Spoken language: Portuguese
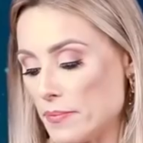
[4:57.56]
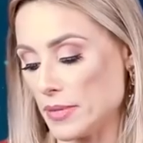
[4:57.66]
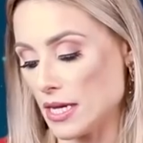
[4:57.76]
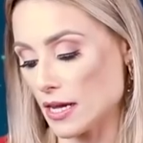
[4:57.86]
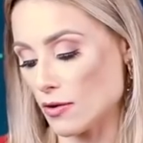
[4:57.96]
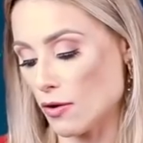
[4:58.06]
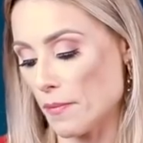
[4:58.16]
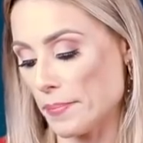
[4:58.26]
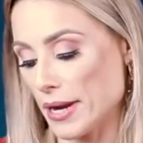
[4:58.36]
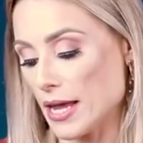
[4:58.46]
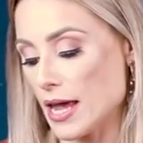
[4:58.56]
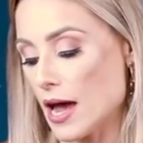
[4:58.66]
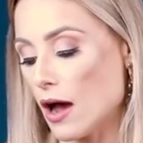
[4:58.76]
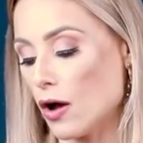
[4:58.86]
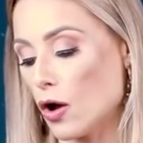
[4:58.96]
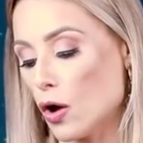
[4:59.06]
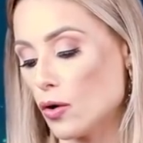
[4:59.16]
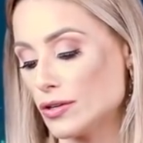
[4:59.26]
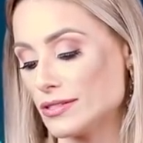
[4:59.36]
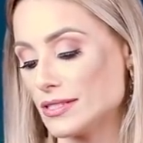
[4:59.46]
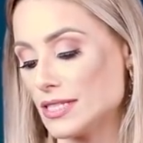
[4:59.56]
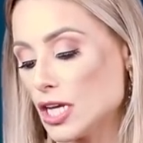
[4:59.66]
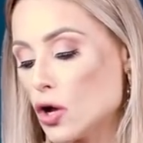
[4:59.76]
A minha que eu comprei é Rose